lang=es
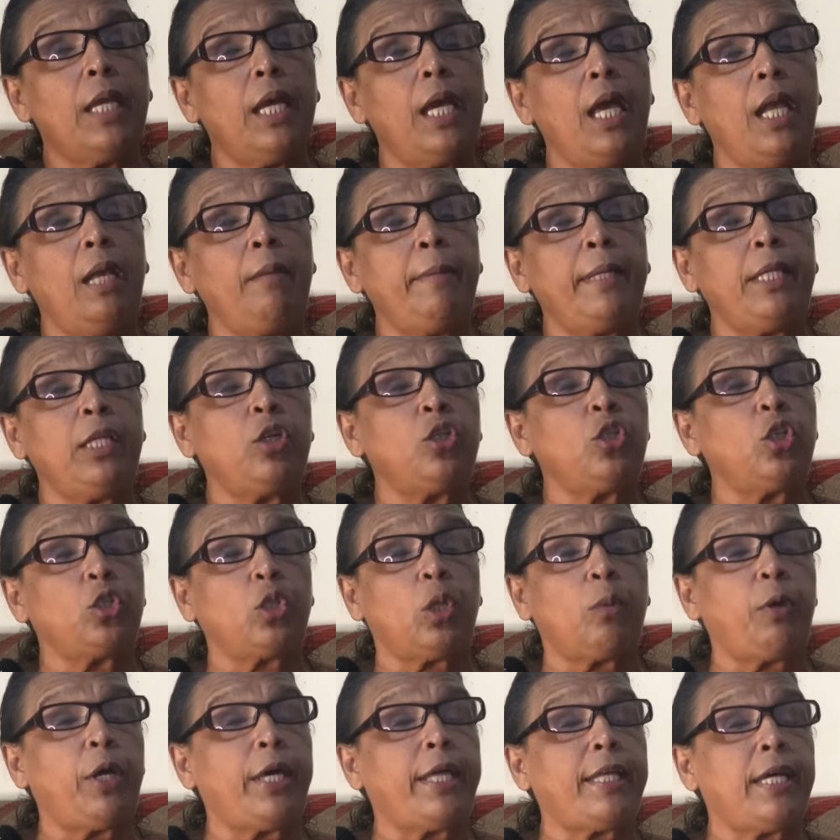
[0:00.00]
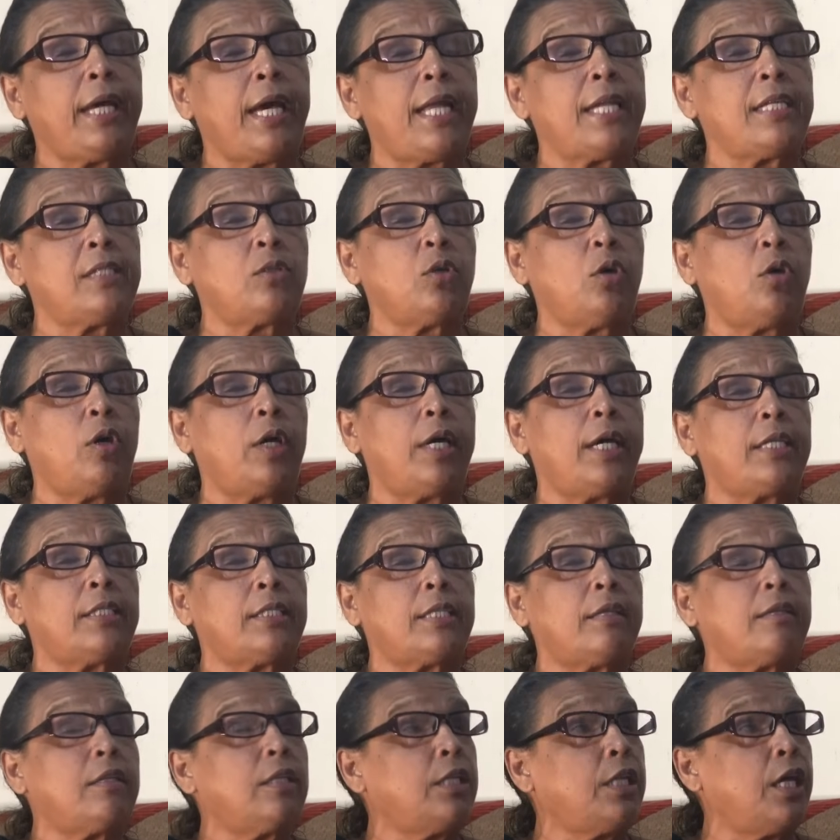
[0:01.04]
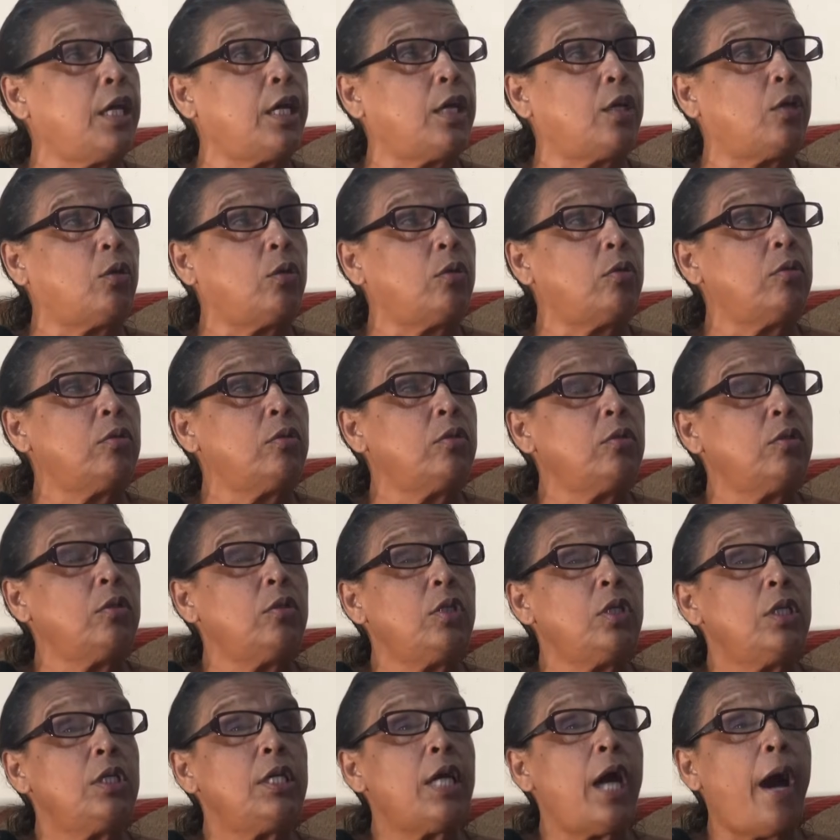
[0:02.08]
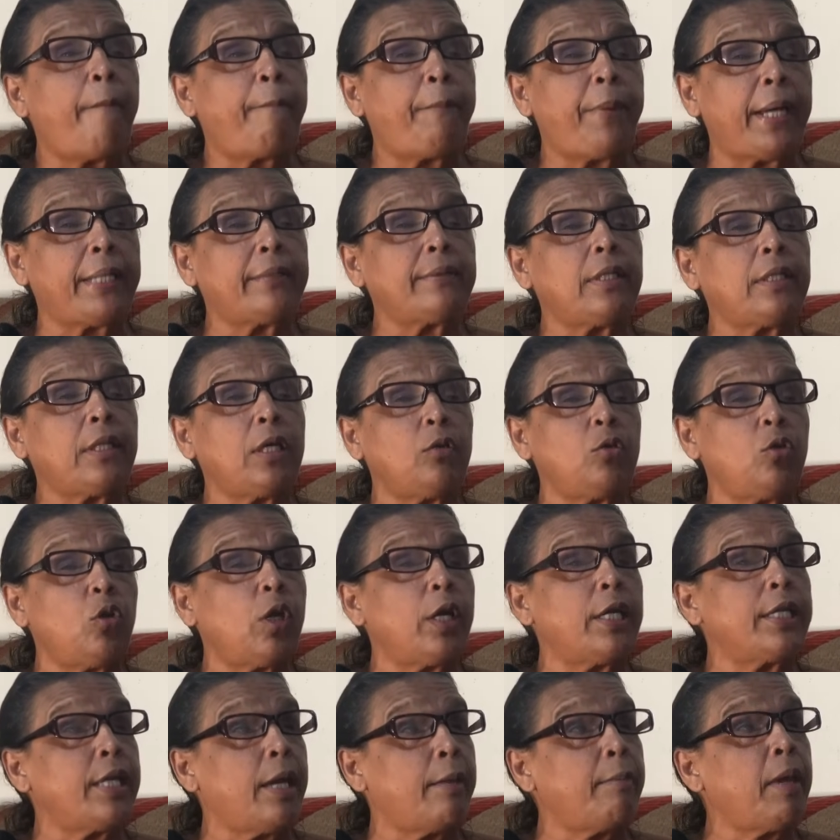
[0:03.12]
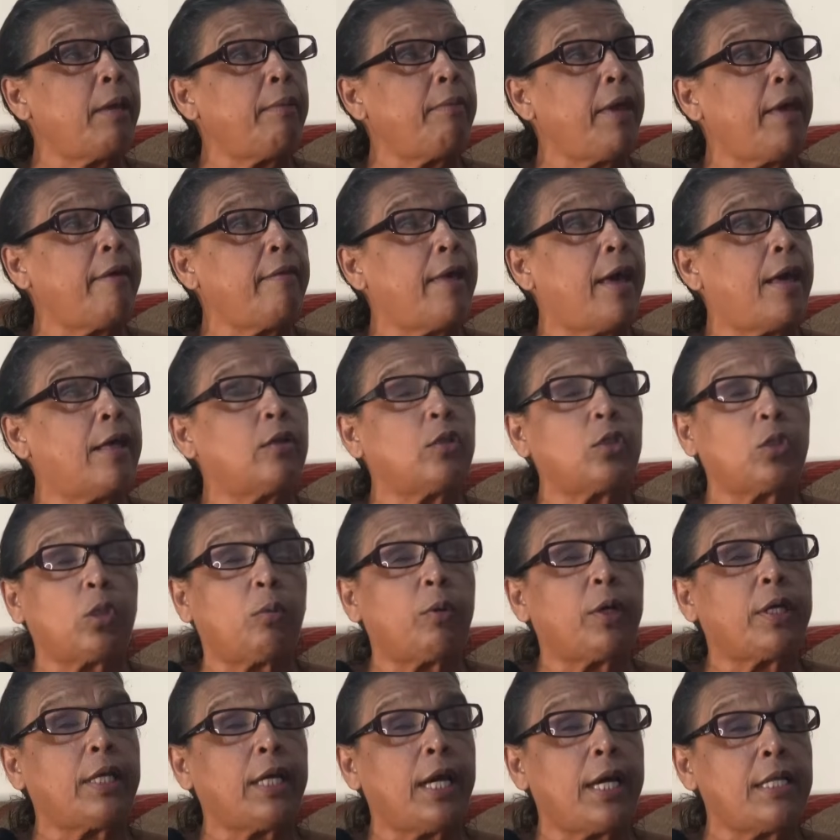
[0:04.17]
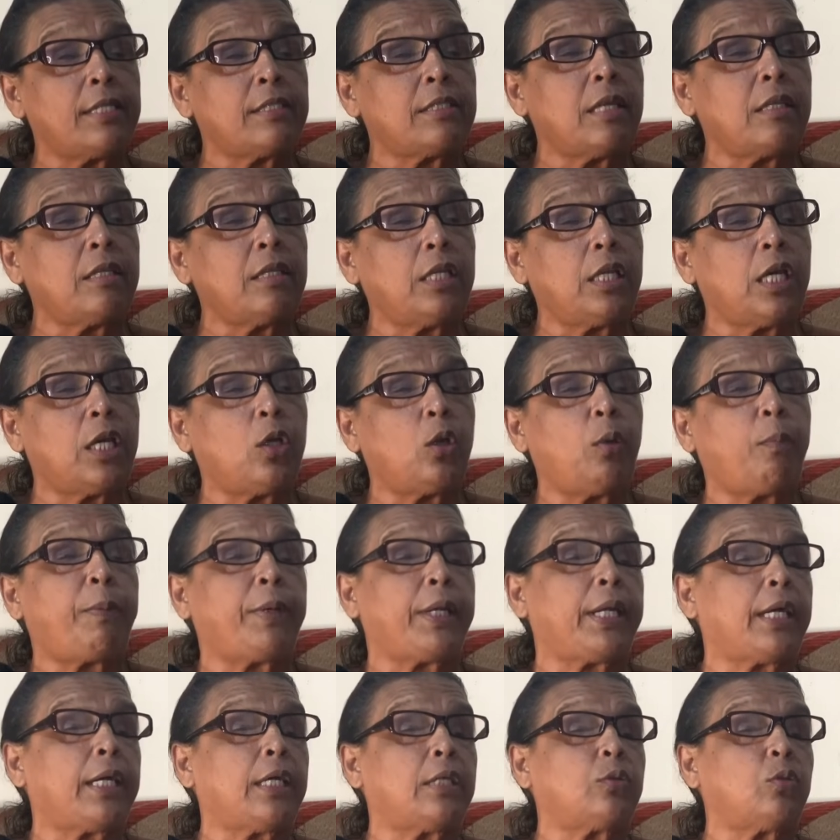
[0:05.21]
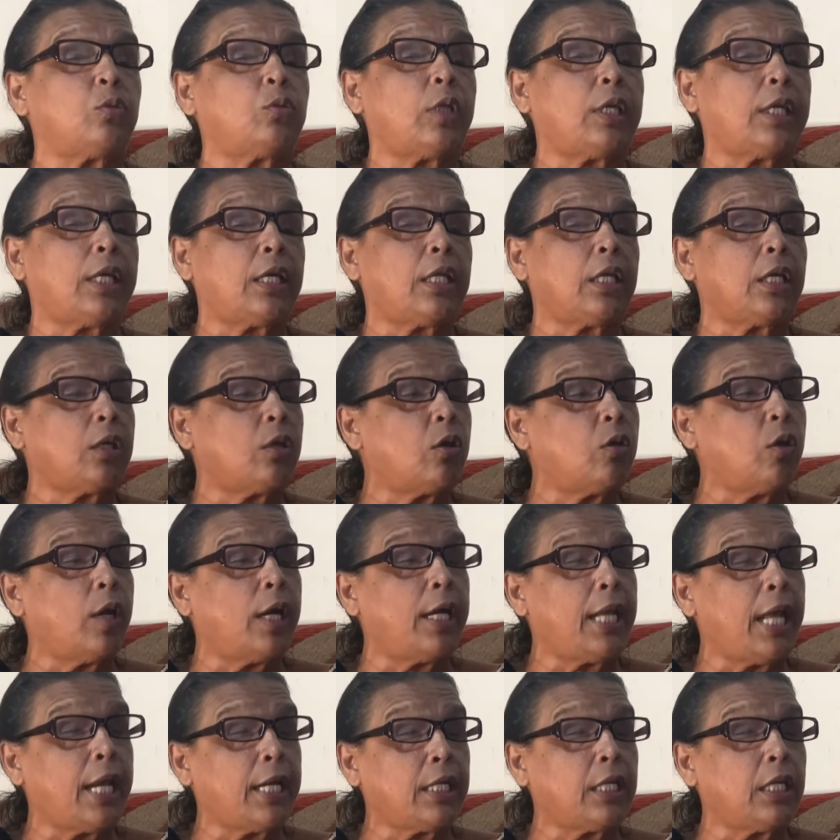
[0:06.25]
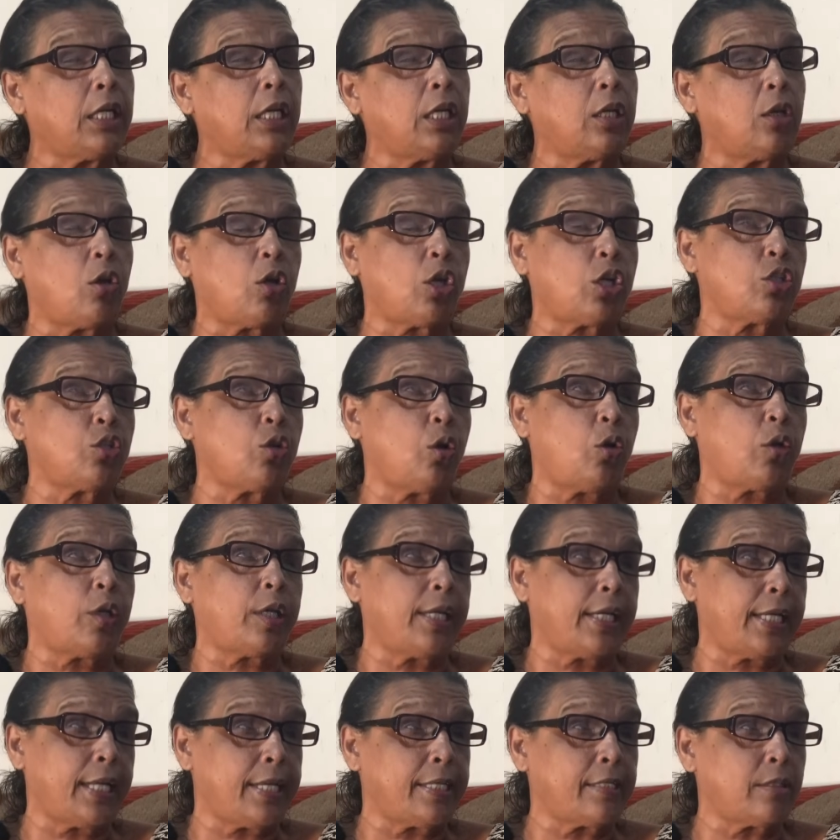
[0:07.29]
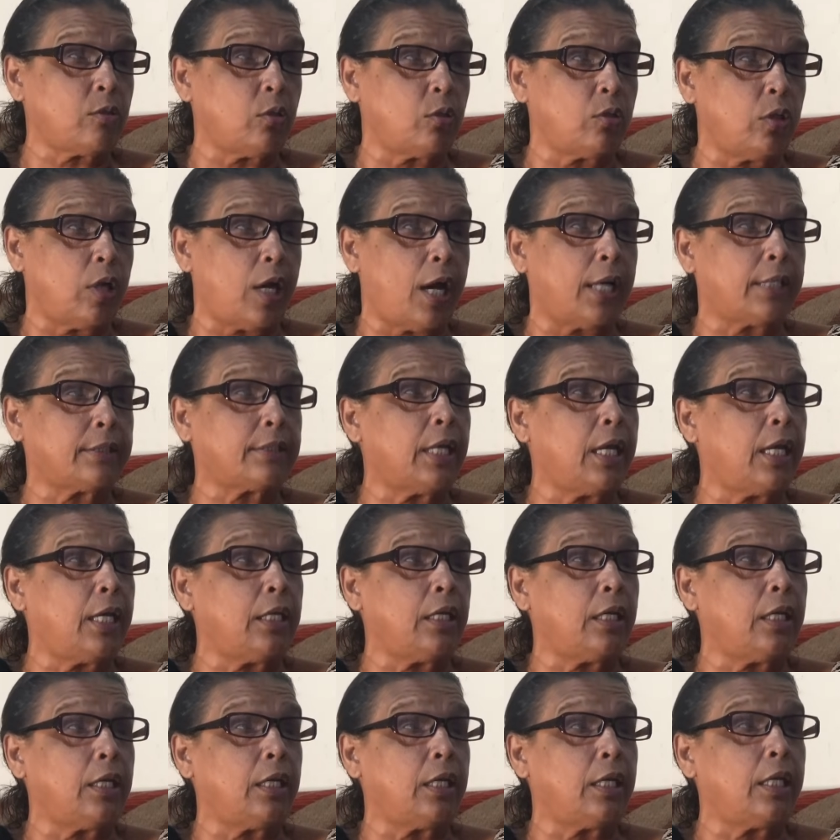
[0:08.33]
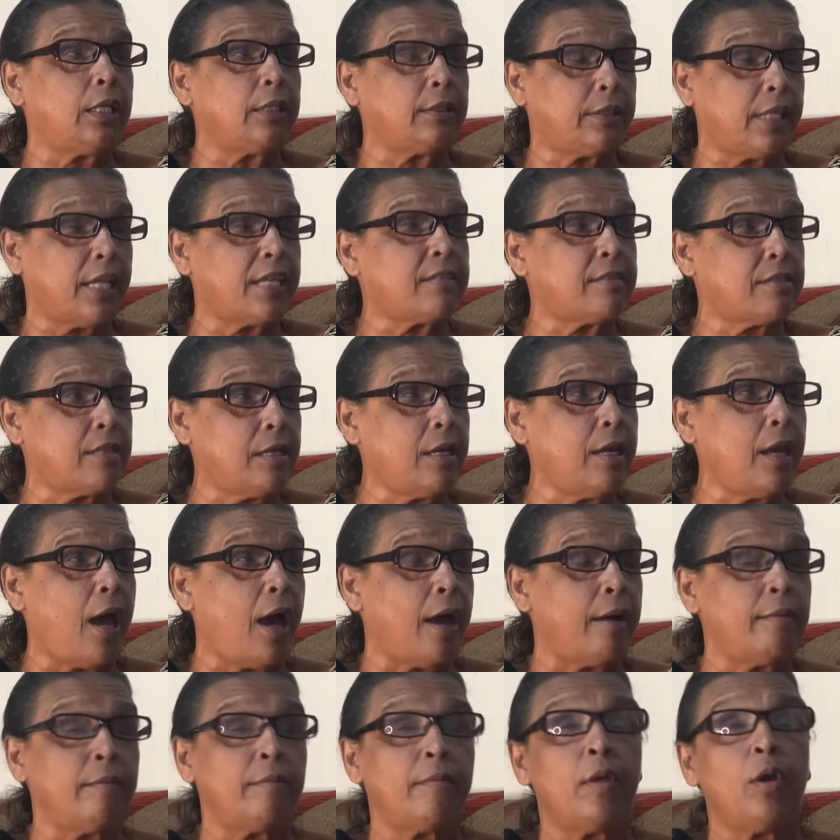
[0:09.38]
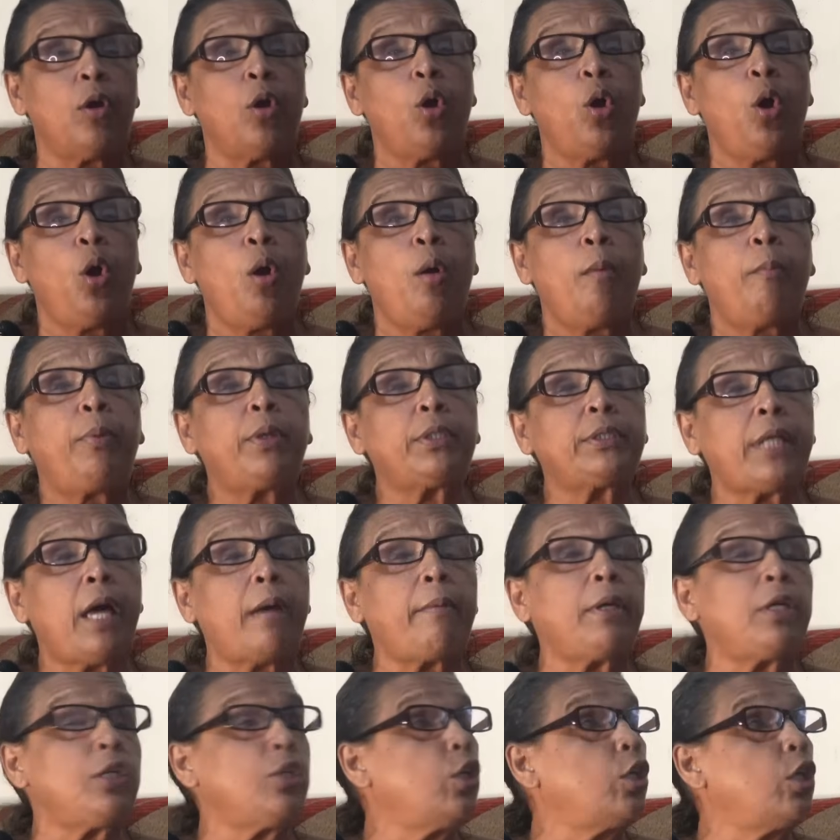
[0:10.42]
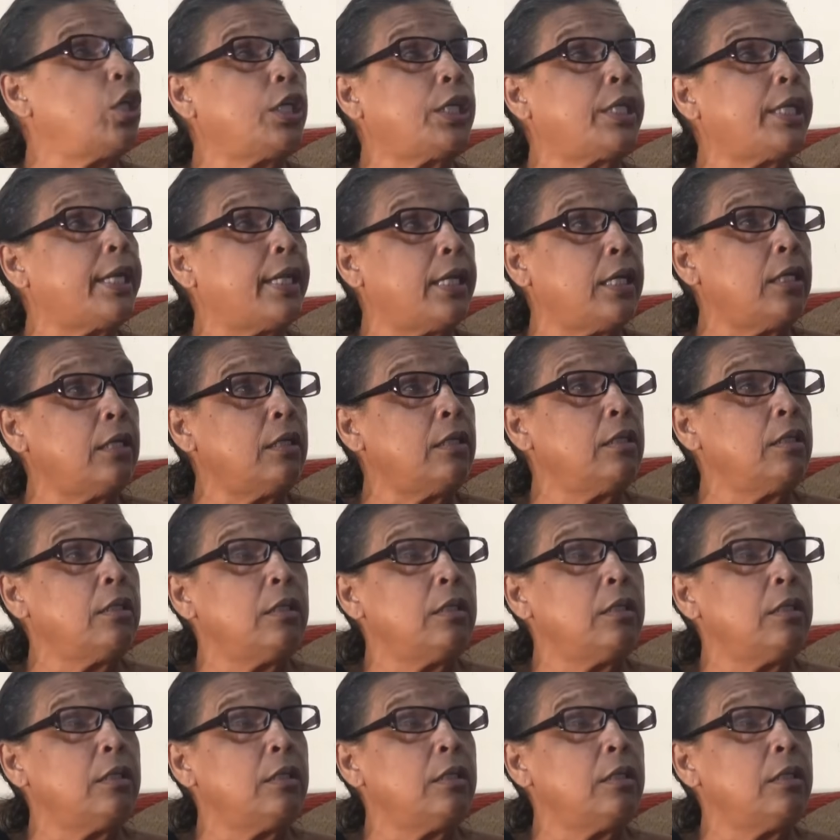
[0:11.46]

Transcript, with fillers: él me dijo, yo te voy a dejar eso, ese dinero, aparte de uno que ya me había dado, te voy a dejar ese dinero para que tú te quedes con él aquí en lo que yo regreso eh, en tres días. Pues está bien, yo le creí.